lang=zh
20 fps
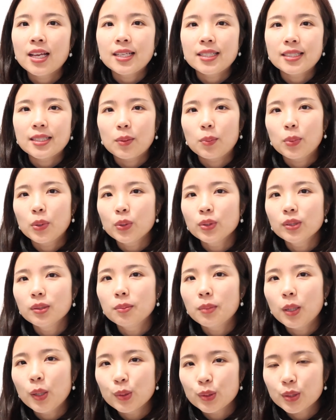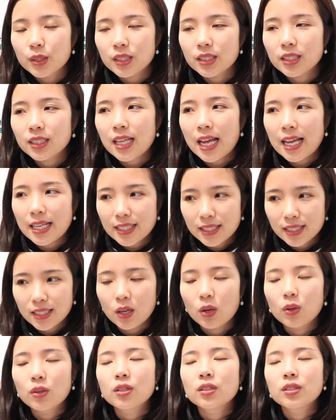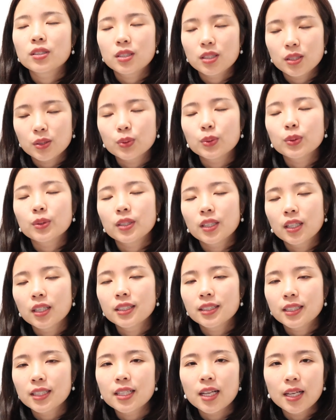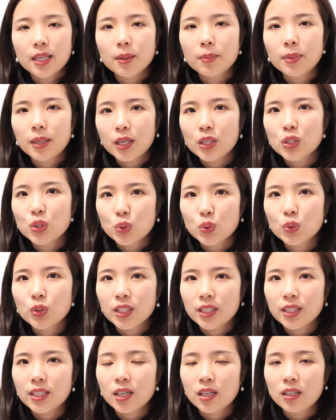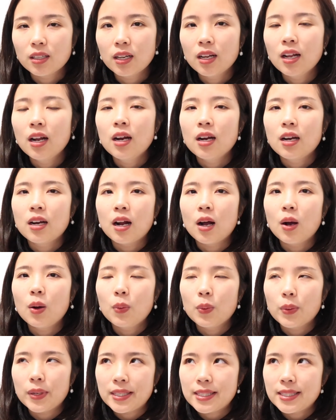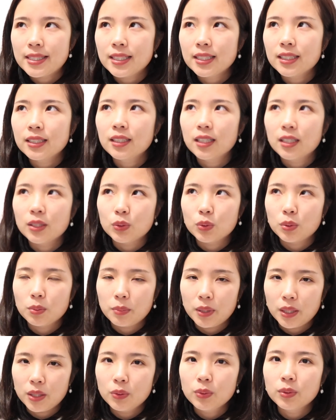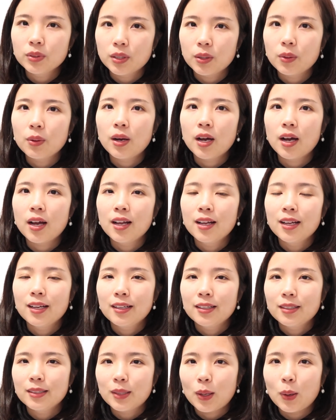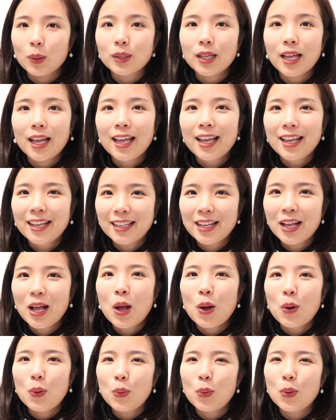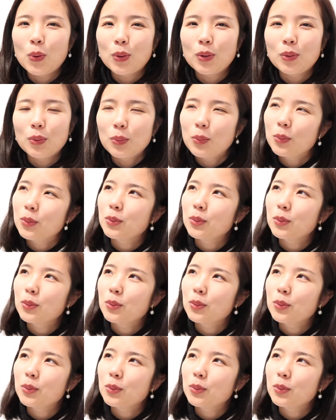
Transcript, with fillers: 小朋友的帽子太小，几乎要现在要把它处理掉了。然后围巾很多没用的话，淘汰。我